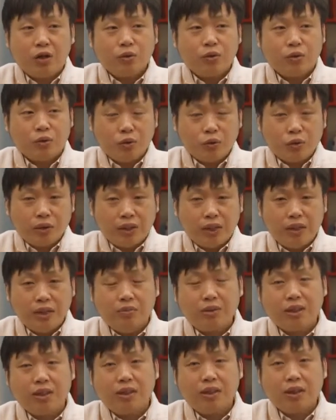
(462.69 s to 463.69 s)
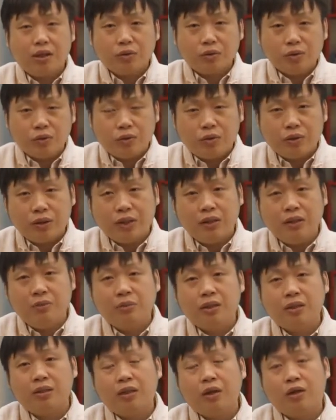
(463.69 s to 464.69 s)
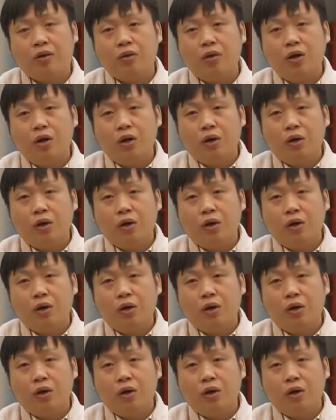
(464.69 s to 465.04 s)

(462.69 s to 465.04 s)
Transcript: 从落地里面的挑，从落地里面的挑。